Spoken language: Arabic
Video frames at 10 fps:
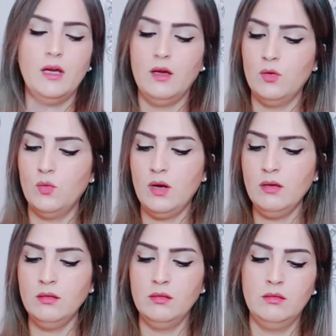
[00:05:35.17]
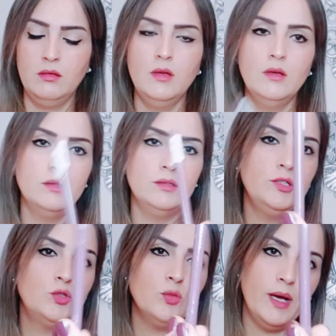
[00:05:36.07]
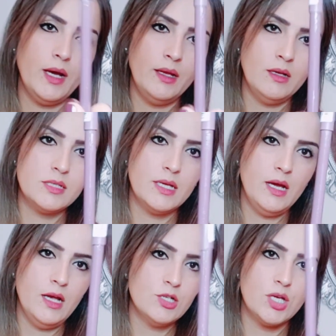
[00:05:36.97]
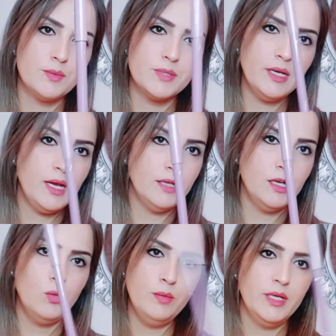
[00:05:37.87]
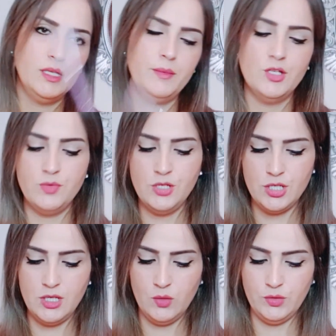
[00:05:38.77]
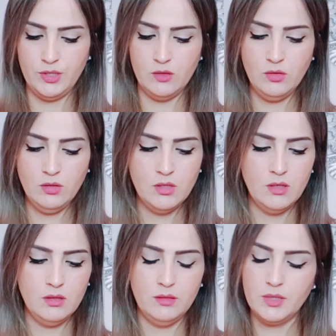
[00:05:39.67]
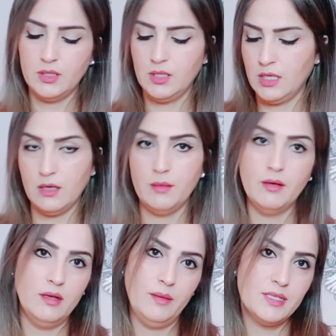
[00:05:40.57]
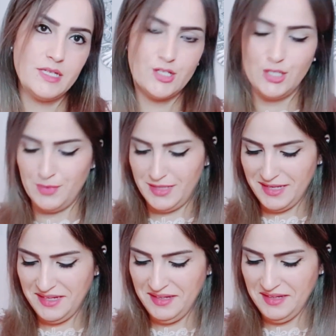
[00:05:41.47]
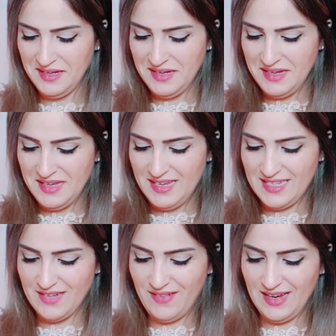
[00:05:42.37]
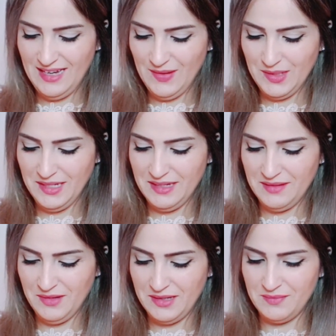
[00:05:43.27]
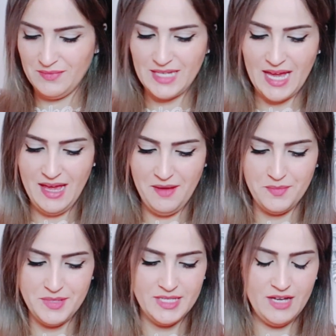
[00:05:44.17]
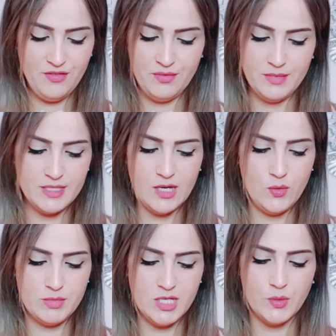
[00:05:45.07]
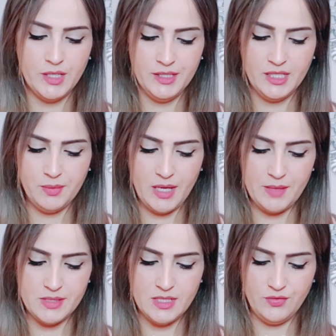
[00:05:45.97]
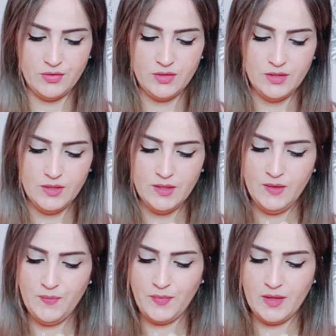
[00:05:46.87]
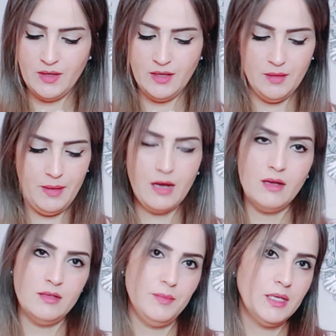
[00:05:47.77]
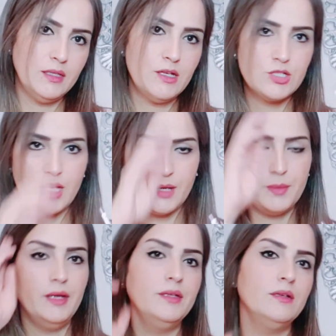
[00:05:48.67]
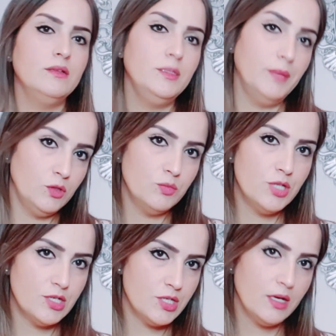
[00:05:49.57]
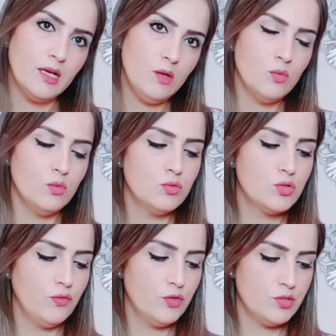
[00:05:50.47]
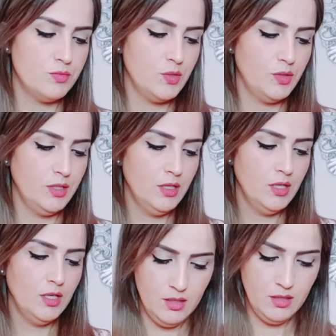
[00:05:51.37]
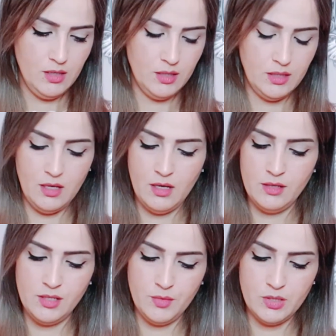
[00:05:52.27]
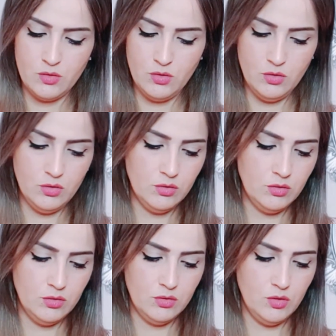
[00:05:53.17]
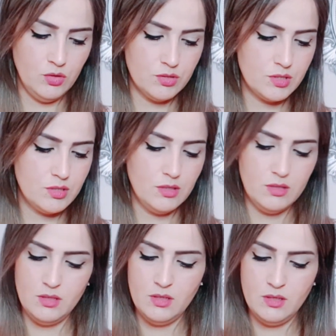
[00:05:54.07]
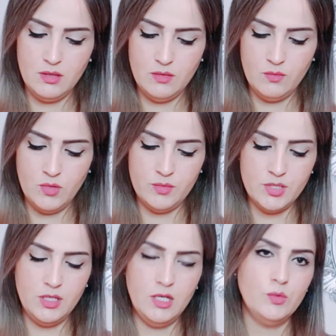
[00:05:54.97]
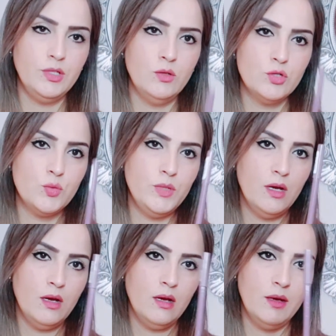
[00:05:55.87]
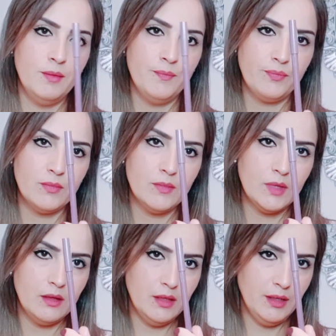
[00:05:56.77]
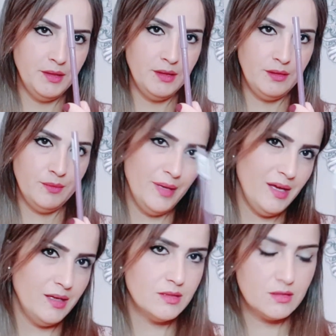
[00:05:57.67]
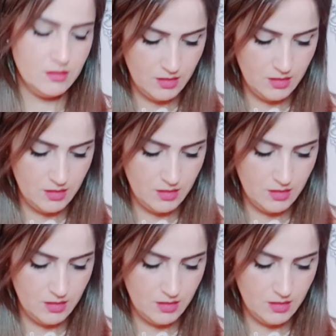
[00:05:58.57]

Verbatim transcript: ها هو ديتو بحق انا صراحه جربت غير هذا هو مي هذا ما عجبنيش اللون ديالو يمكن انا انا شي مزيان جا بحال لون المهم شاحب بزاف مي حتى هو مزيون يعني كيبقى بزاف أه، بحق زعما نقدر نجرب يعني ندي ما عندهم شي حاجه اخرى ونشوف واش مزيونين هذا نيميرو 11 المهم جاني اللون ديالو شويه يعني باهت